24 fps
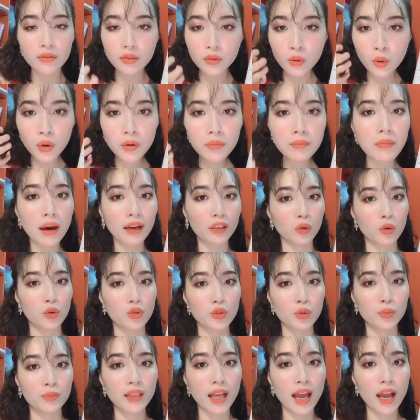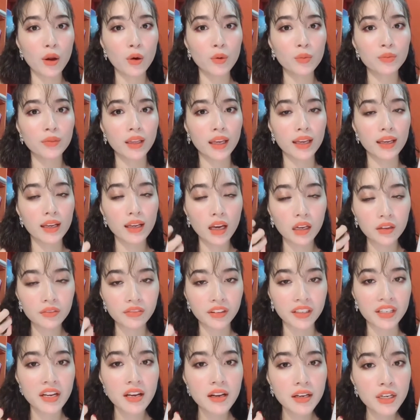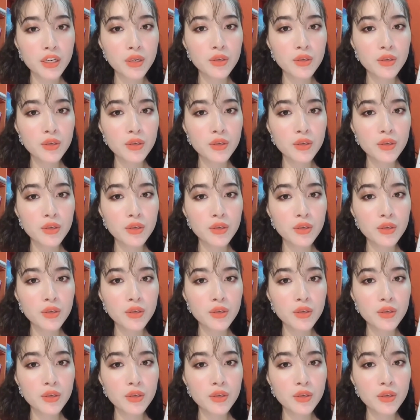Khuôn mặt của chúng ta cũng thế, cần phải nâng